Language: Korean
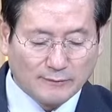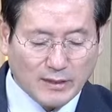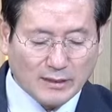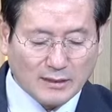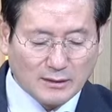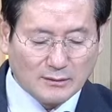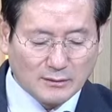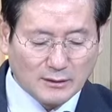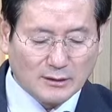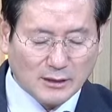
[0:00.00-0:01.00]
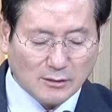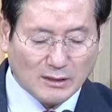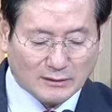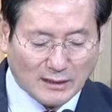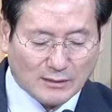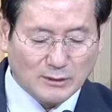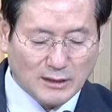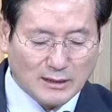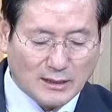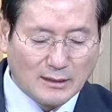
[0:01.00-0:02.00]
내 길은 너희 길과
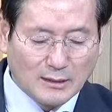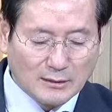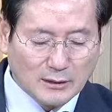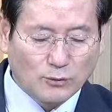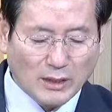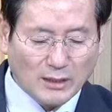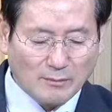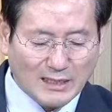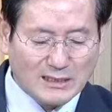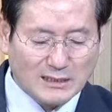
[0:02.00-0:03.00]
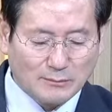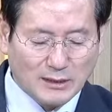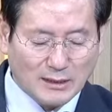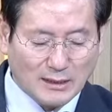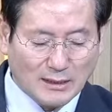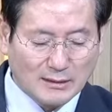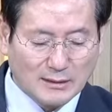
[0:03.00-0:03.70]
다름이니라 여호와의 말씀이니라.